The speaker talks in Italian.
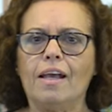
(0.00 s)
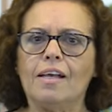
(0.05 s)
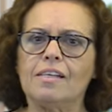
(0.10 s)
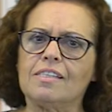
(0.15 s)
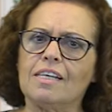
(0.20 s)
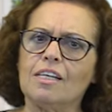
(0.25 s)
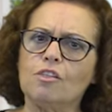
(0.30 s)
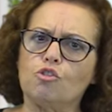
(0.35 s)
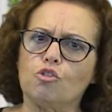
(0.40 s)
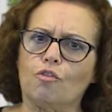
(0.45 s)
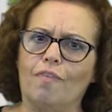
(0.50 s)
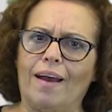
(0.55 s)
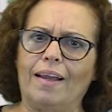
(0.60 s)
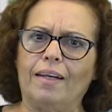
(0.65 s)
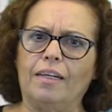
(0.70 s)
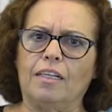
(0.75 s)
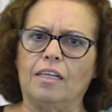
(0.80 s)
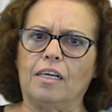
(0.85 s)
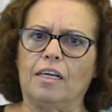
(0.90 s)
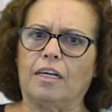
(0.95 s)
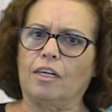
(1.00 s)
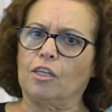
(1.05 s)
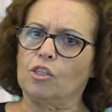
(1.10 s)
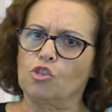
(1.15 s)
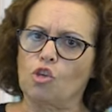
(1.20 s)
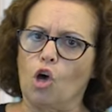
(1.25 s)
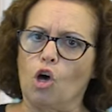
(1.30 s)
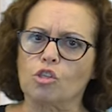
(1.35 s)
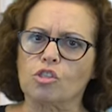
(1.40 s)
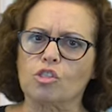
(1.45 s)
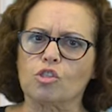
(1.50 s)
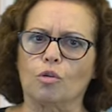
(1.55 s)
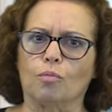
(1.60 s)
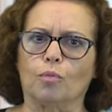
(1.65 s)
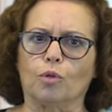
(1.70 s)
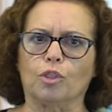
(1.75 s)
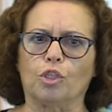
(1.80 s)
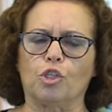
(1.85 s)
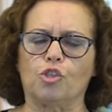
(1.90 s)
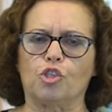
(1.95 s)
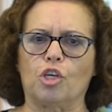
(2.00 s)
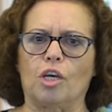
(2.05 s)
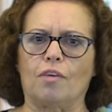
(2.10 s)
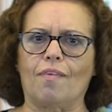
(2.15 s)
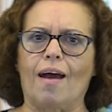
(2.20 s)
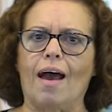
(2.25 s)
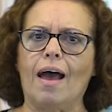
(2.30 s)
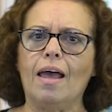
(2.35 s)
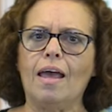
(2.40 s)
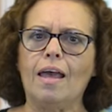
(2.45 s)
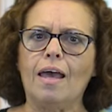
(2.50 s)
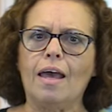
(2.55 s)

San Giovanni Crisostomo diceva,